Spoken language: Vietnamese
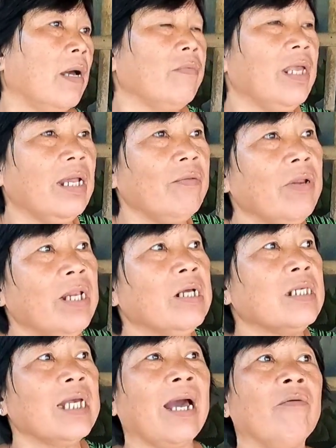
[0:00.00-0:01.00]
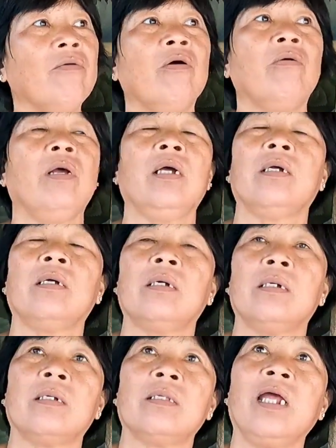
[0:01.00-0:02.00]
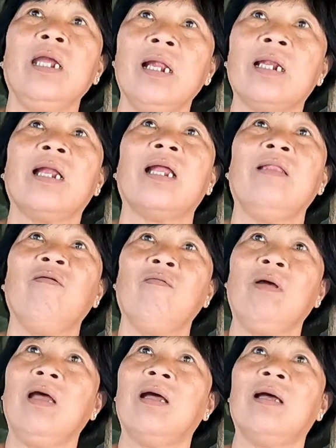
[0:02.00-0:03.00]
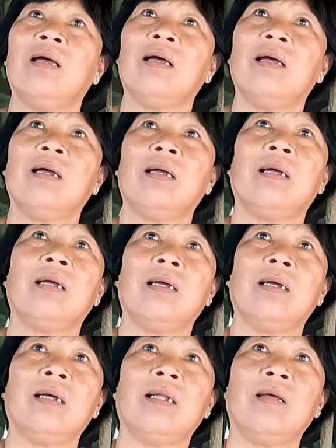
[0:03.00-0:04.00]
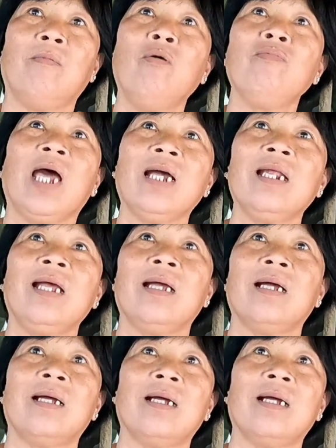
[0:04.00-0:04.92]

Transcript: ông chết đi đường sau vô đó thấy rành rành luôn đó là bốn thất đó